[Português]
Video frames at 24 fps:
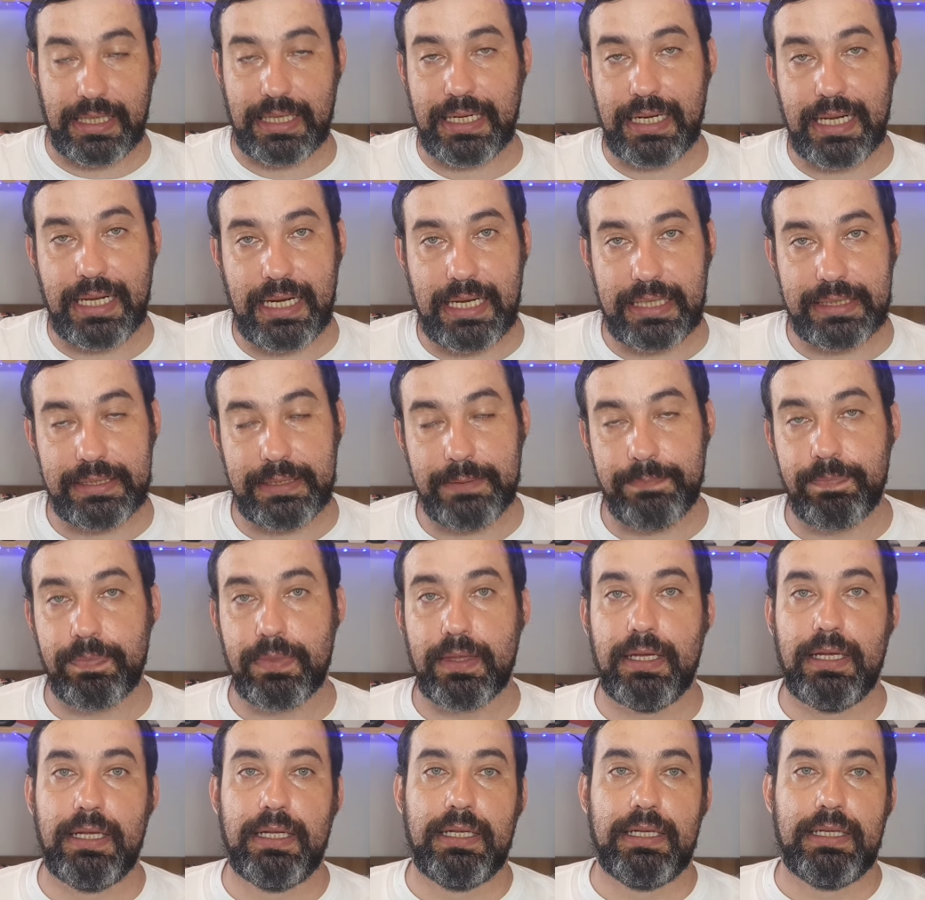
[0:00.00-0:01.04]
largada,
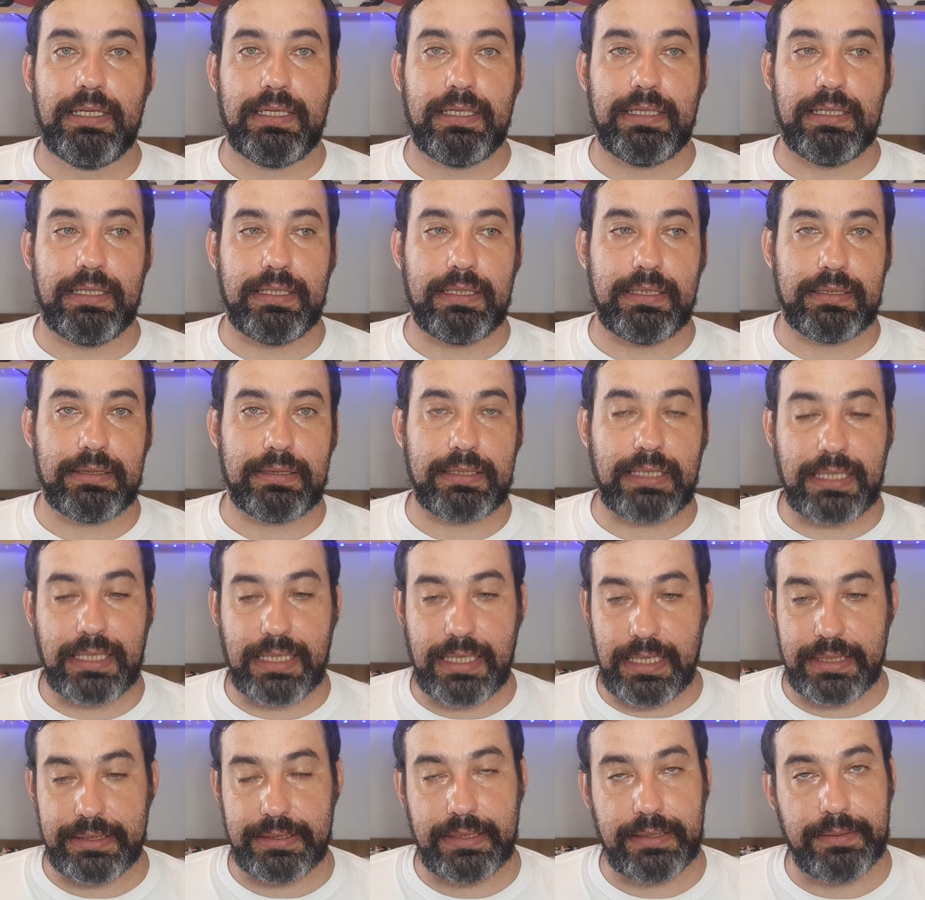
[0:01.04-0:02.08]
é,
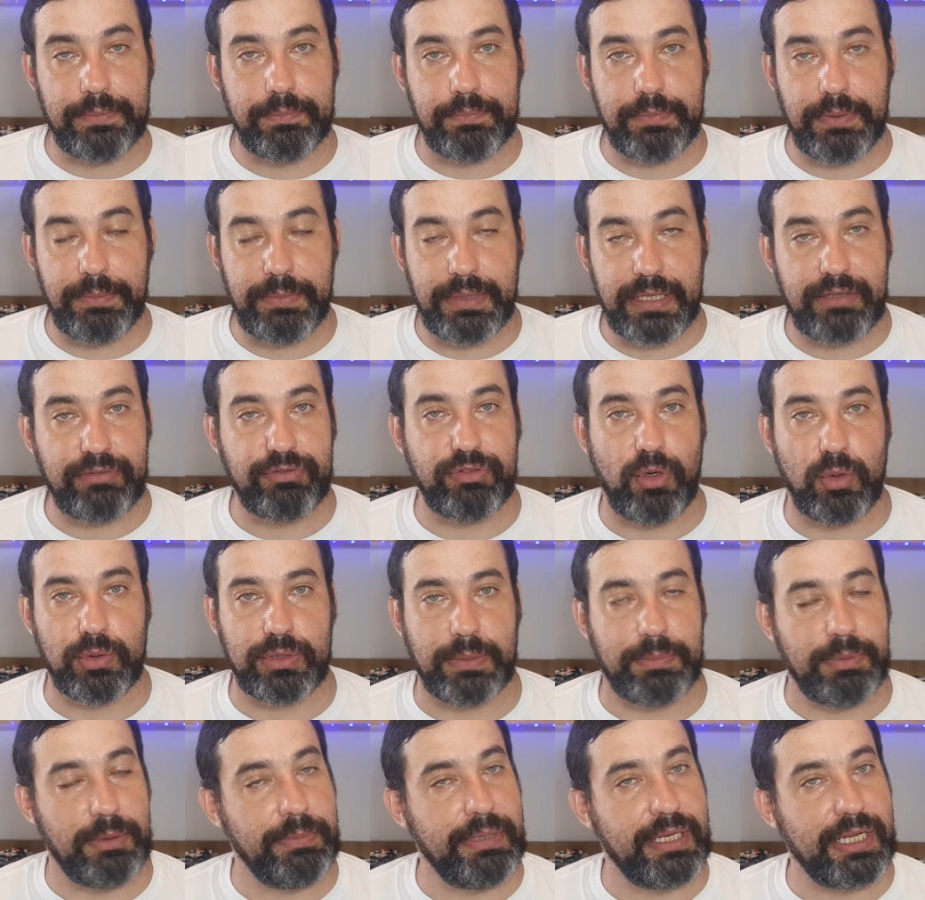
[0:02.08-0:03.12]
largada, primeira
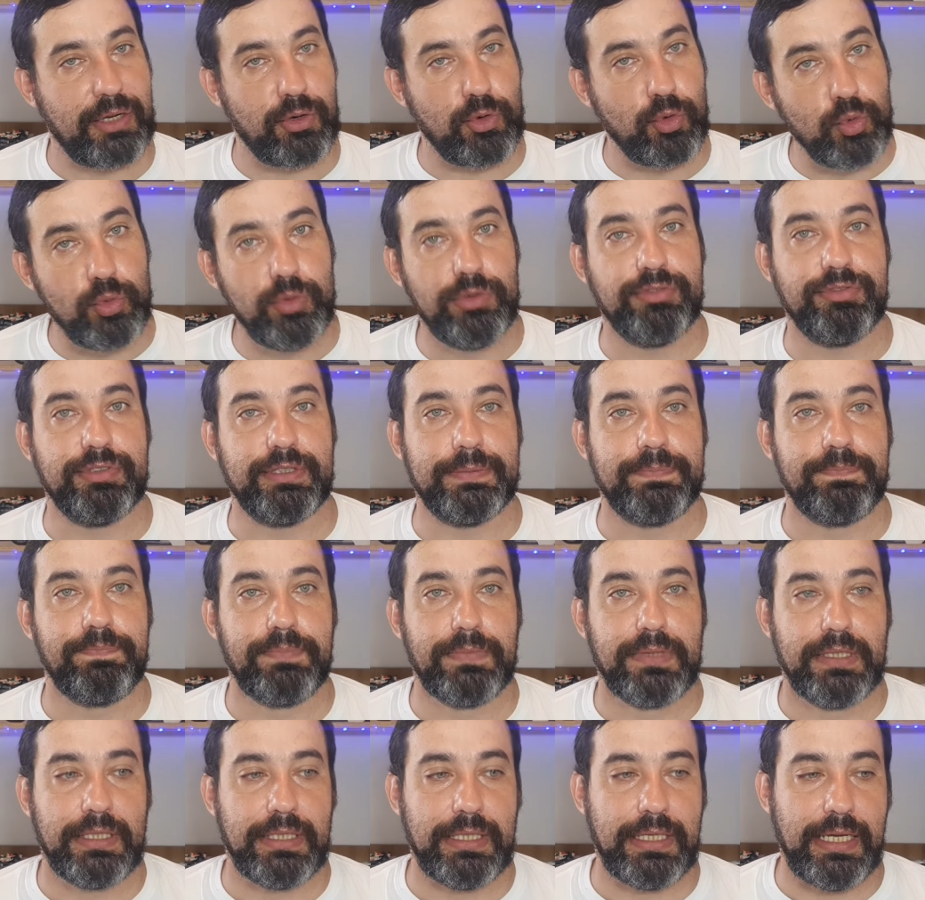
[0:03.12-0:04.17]
volta, primeira curva,
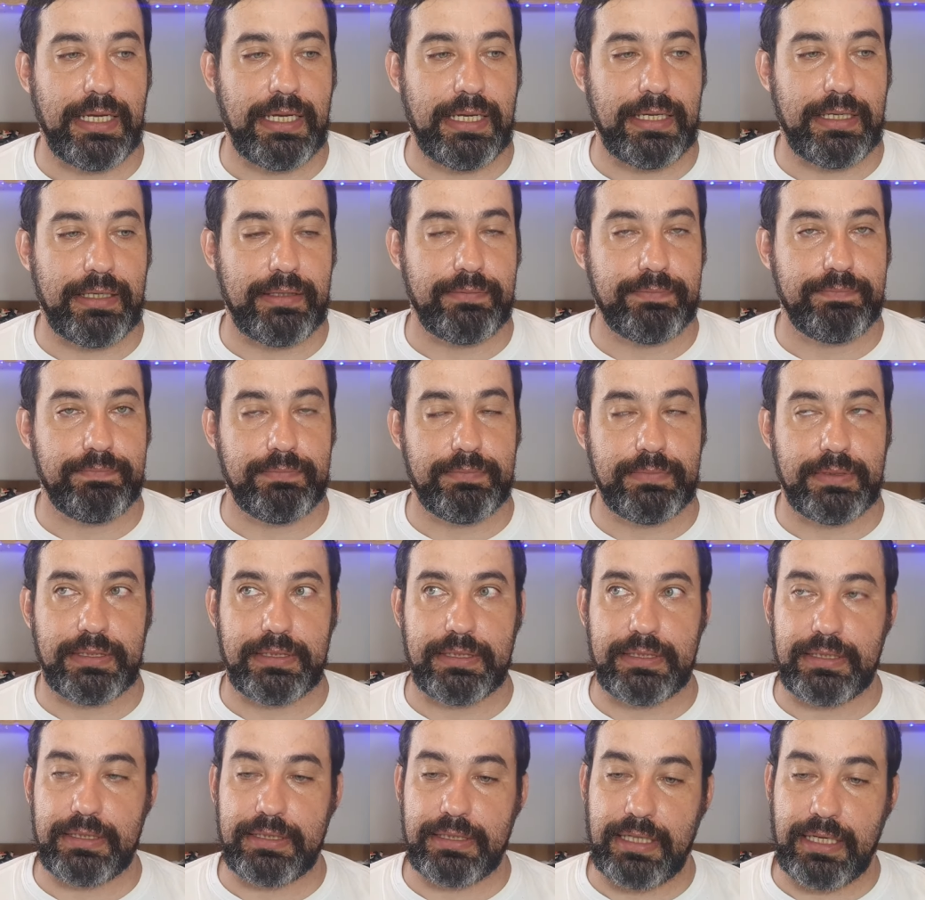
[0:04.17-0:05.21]
é,
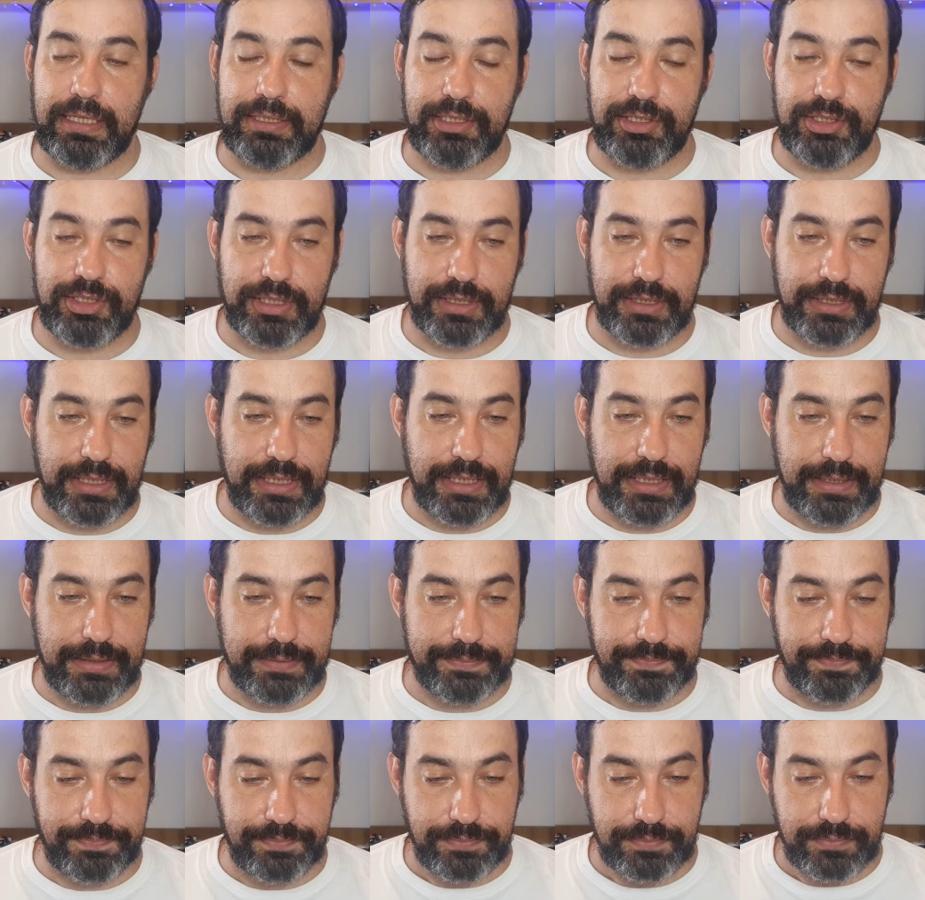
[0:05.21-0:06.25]
é, é, a gente
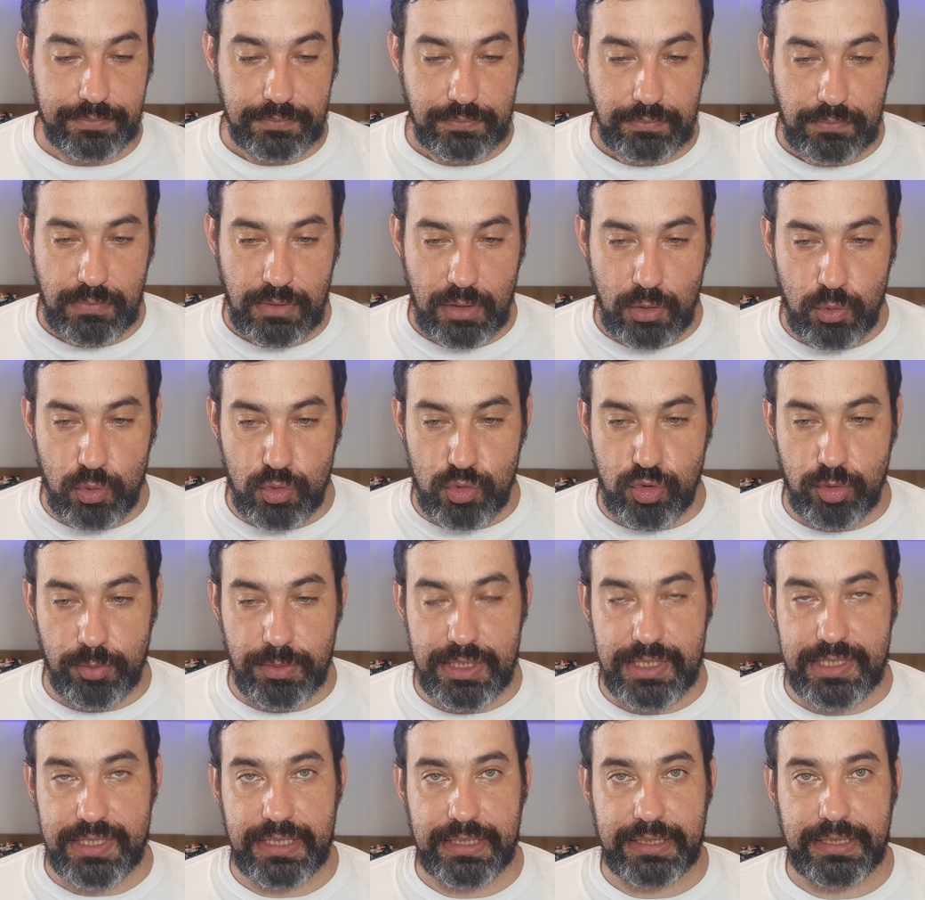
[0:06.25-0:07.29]
até
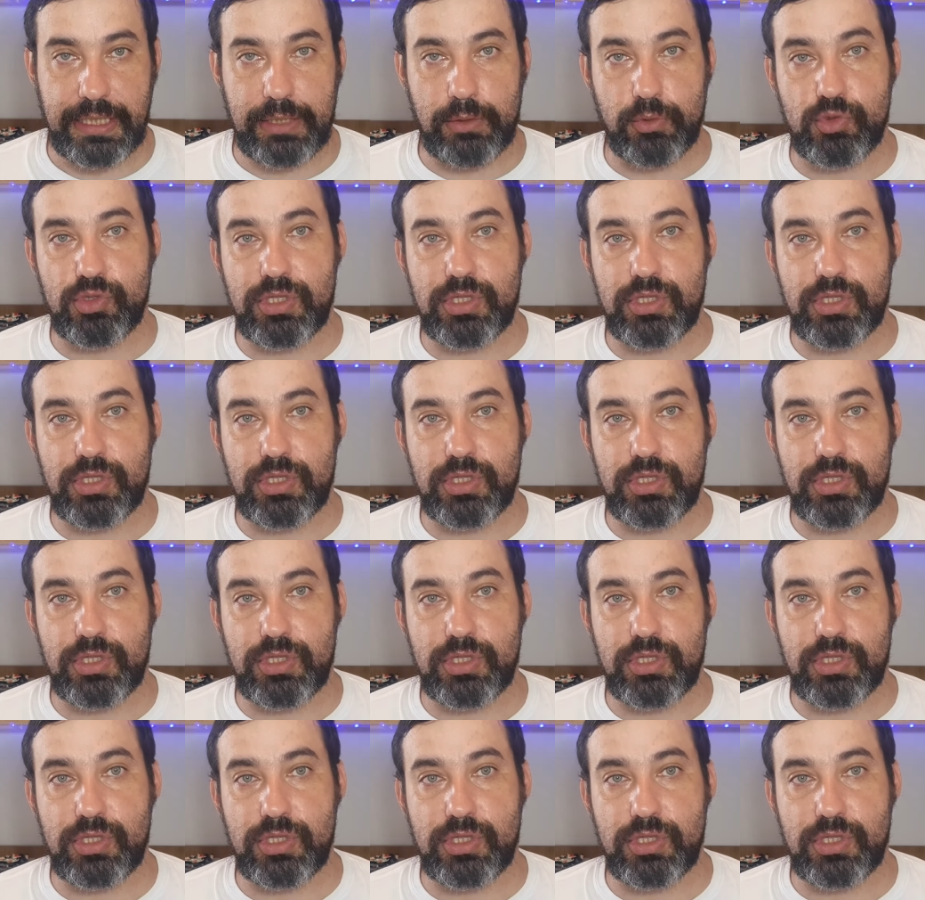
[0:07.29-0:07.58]
costuma dizer, né?